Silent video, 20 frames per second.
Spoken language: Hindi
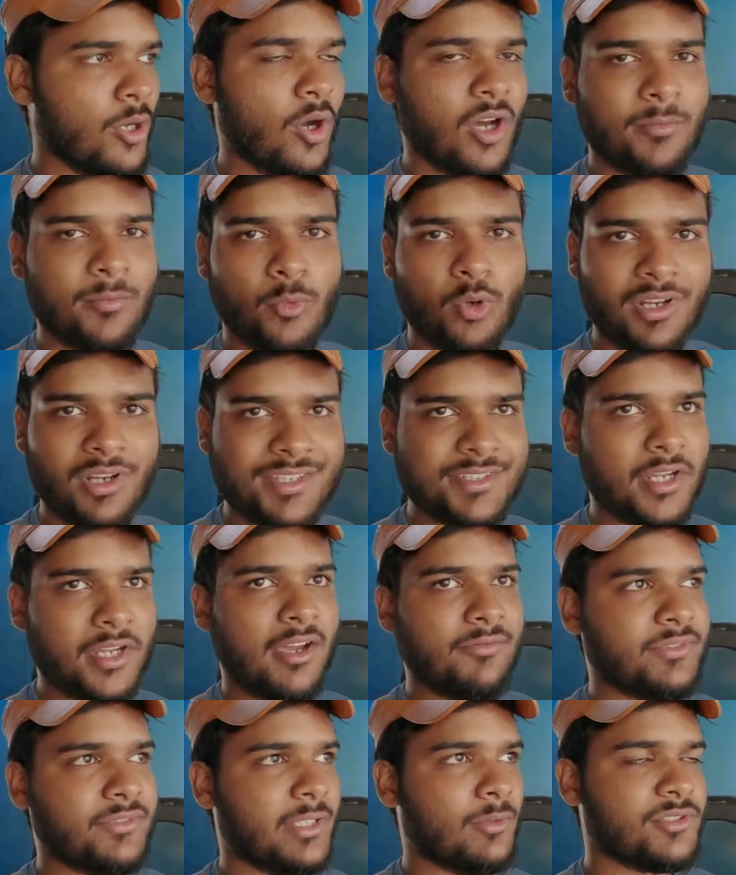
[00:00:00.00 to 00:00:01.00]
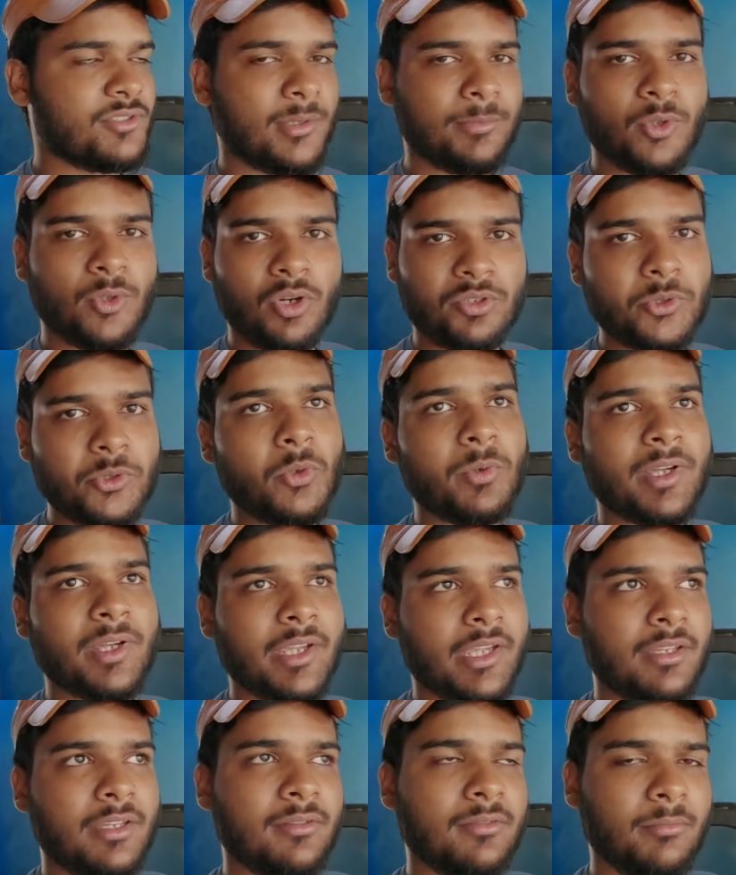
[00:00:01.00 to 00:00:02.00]
ऑन बोर्ड स्टाफ थे वो सब दौड़ते हुए
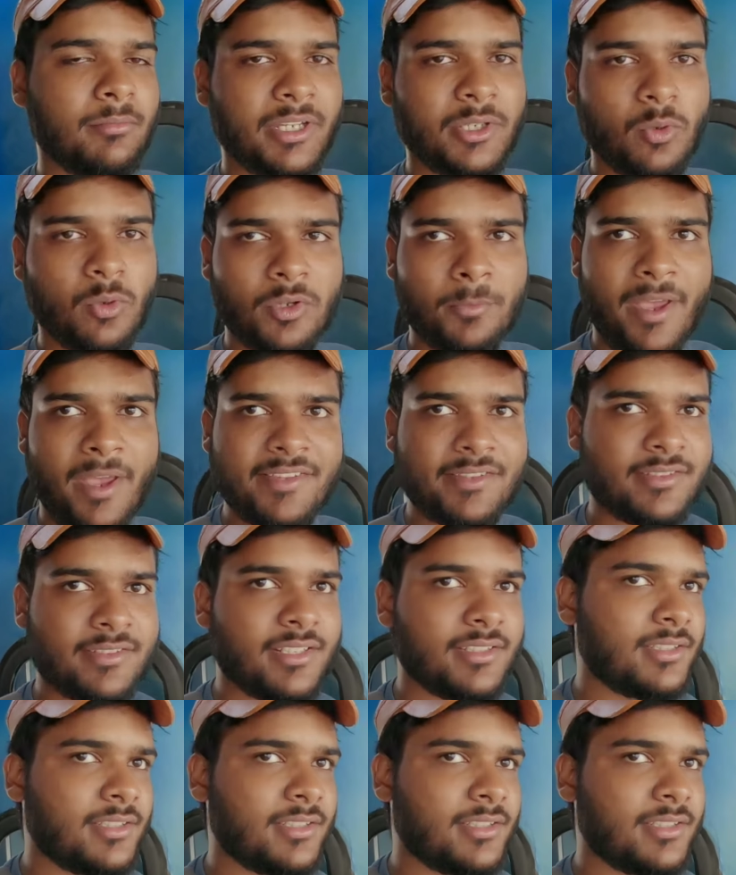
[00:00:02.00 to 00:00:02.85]
गए भाई कौन पैसेंजर